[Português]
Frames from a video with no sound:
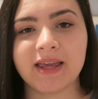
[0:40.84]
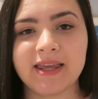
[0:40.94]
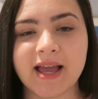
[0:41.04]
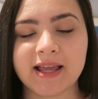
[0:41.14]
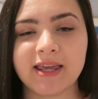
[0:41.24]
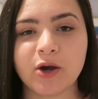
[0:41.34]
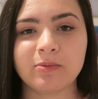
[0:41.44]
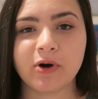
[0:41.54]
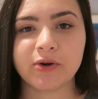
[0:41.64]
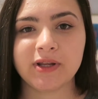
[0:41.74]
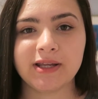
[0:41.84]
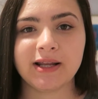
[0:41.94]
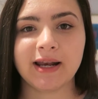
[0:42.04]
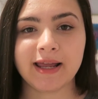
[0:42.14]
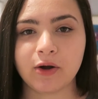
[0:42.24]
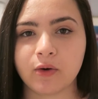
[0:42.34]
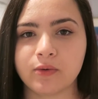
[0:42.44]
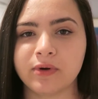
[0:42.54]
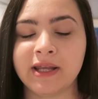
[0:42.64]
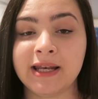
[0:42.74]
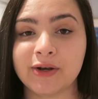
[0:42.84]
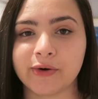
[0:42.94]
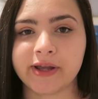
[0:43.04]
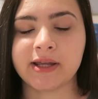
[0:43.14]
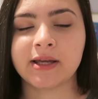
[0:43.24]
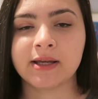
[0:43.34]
e aqui eu moro em Glencoe, Illinois.